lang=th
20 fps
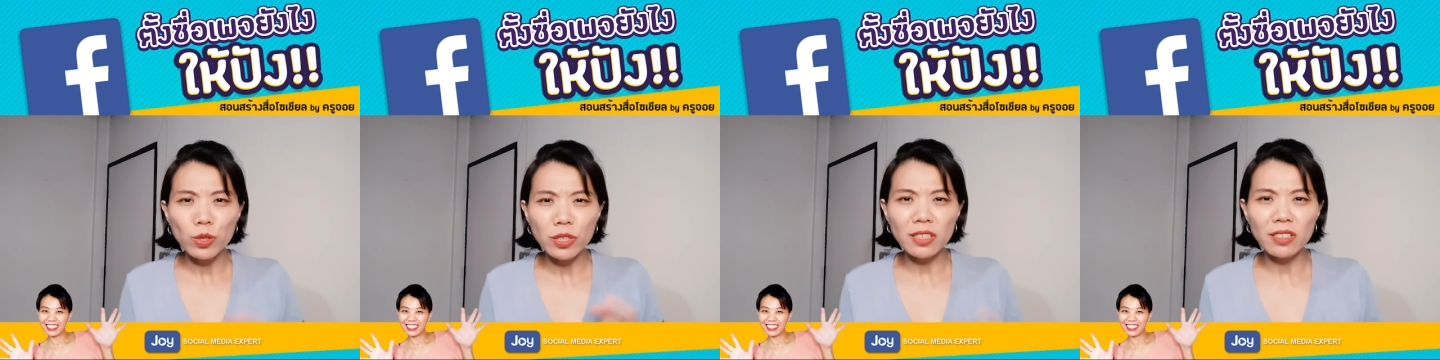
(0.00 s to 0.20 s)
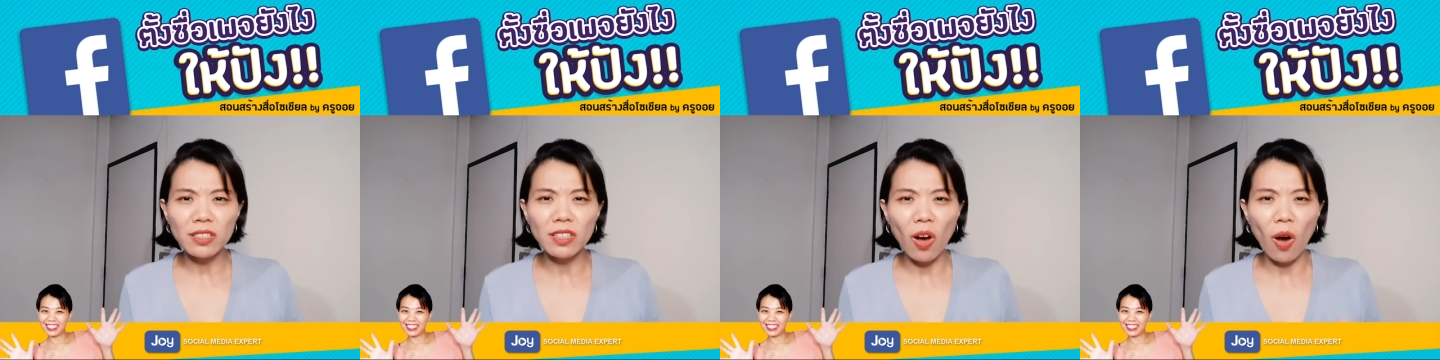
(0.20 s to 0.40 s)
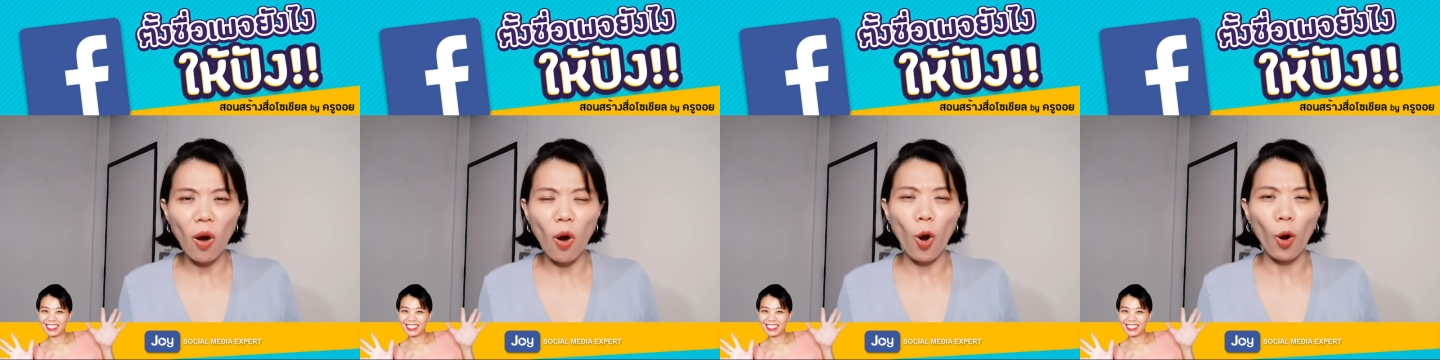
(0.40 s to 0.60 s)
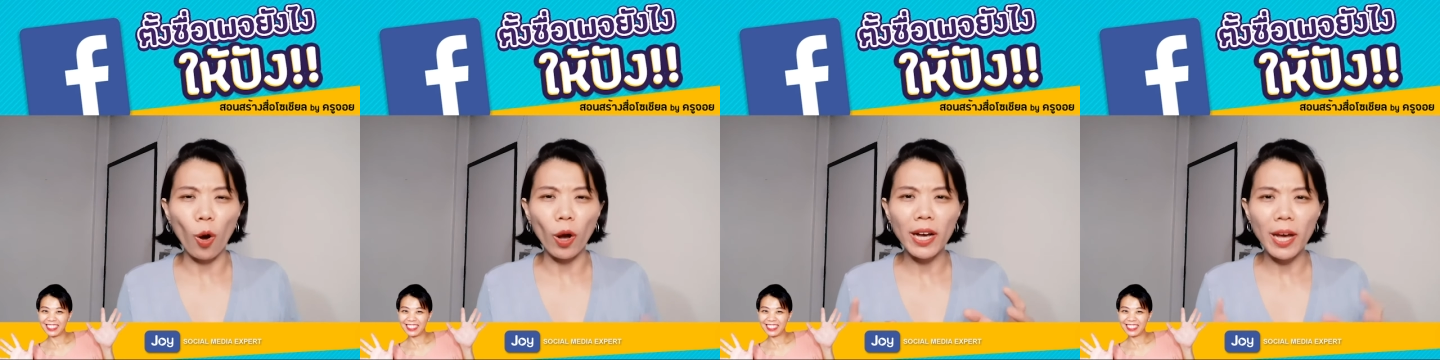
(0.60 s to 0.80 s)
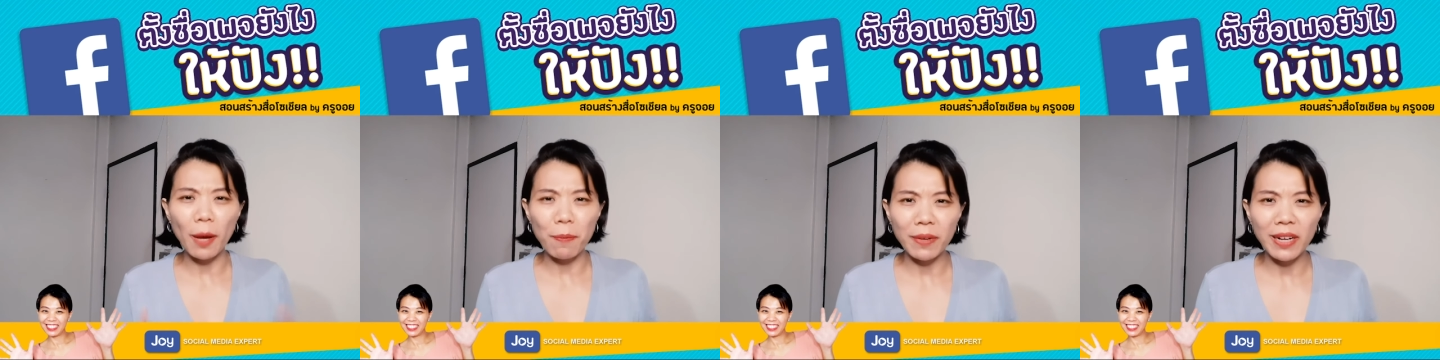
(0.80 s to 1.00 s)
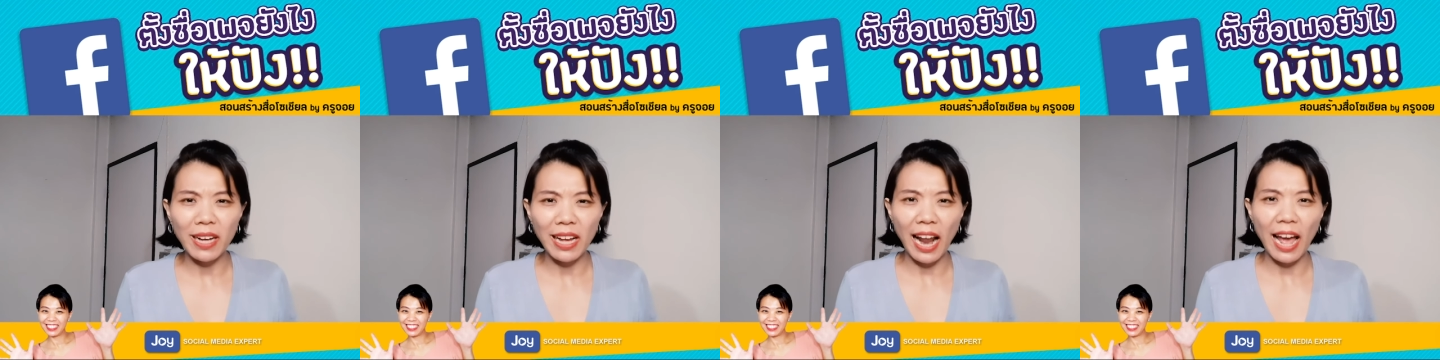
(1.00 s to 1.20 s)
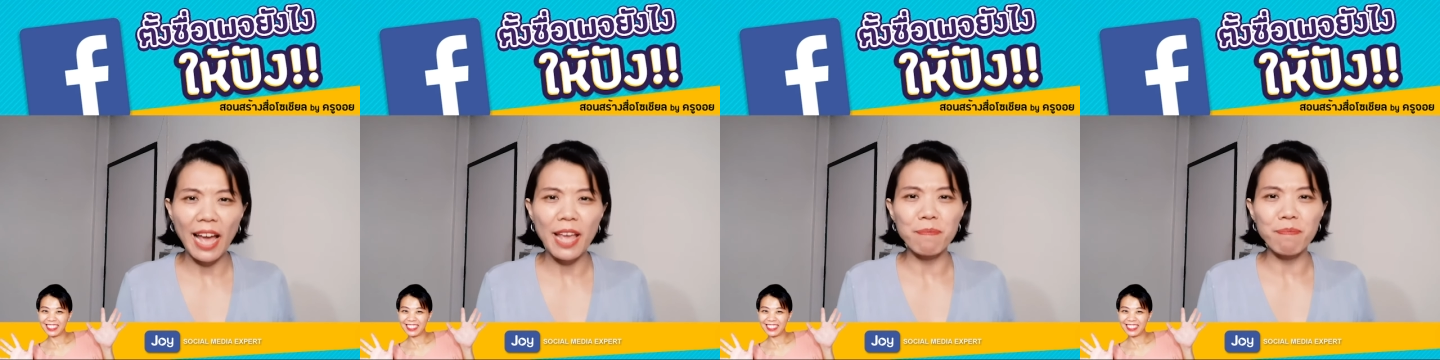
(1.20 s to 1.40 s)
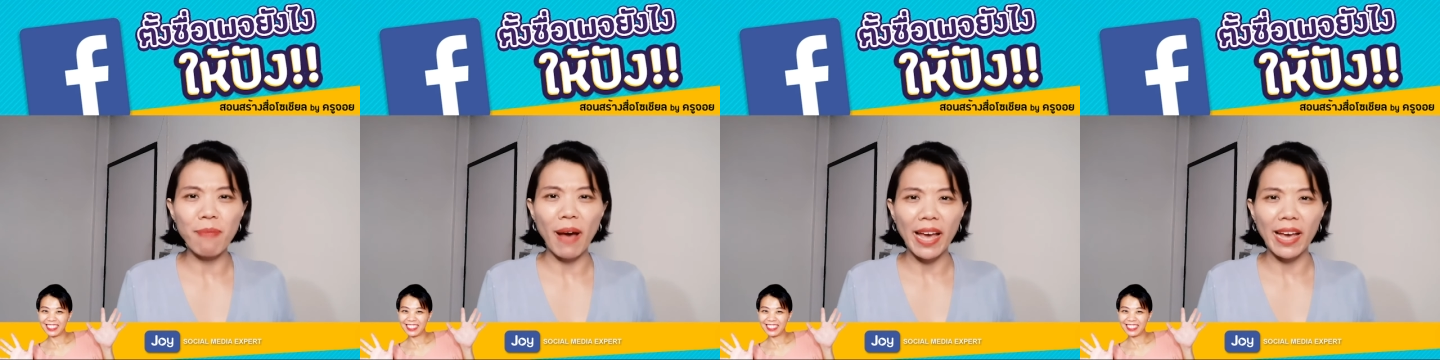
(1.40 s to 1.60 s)
ซื้อของกับใคร
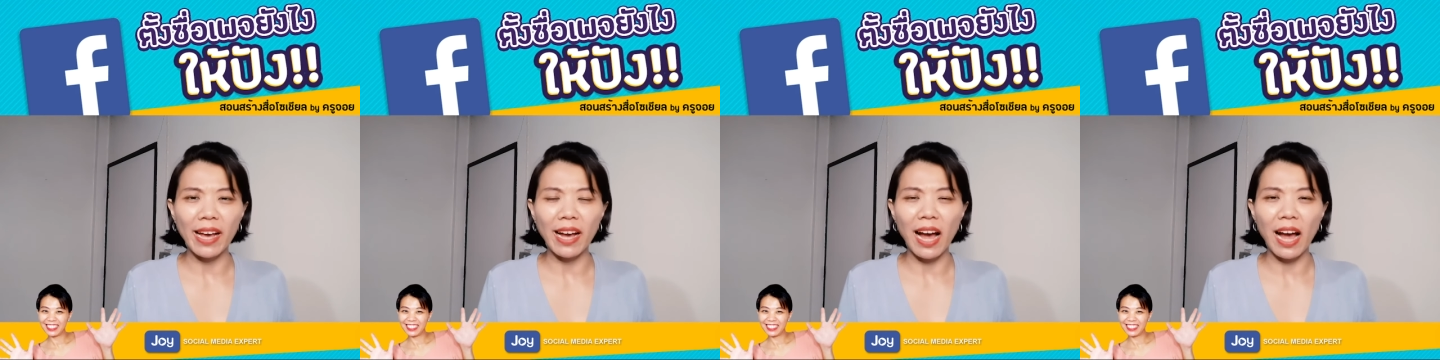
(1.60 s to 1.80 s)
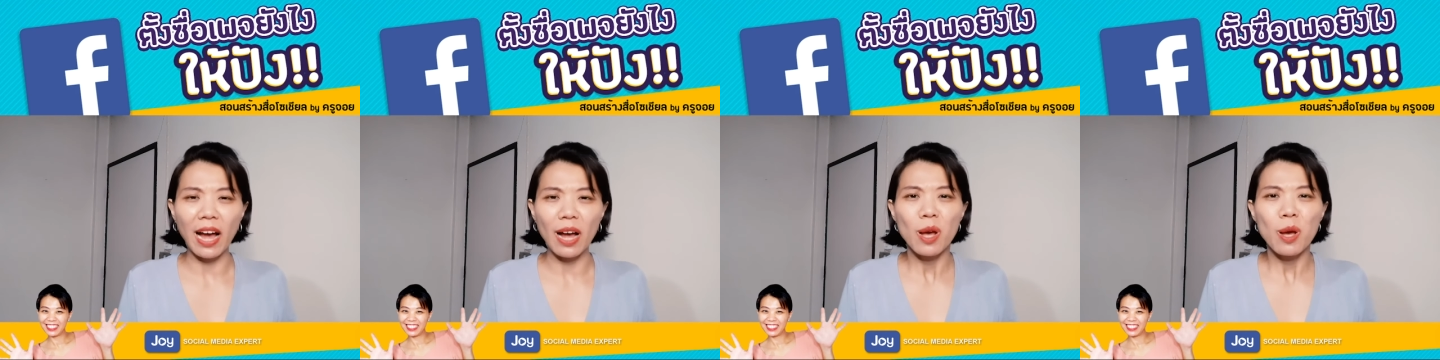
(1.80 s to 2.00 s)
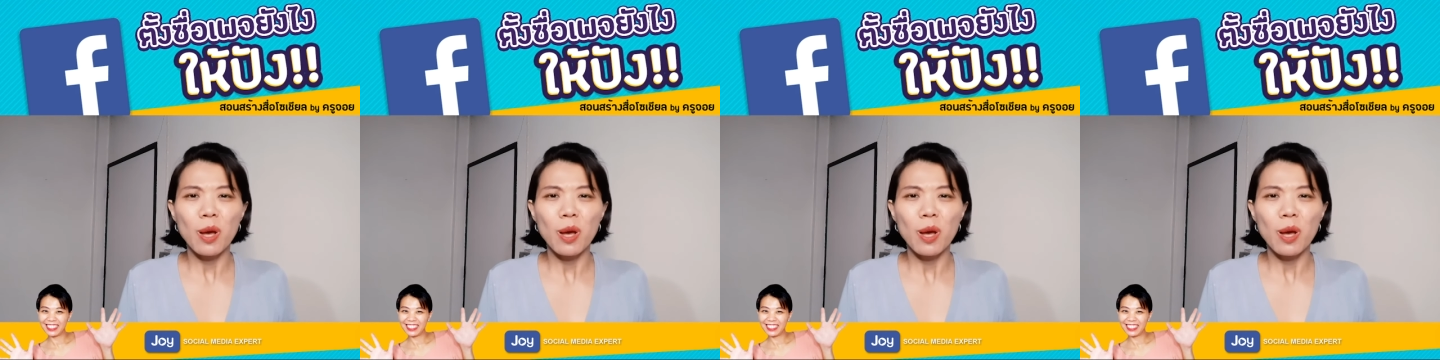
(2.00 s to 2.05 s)
ไปค่ะ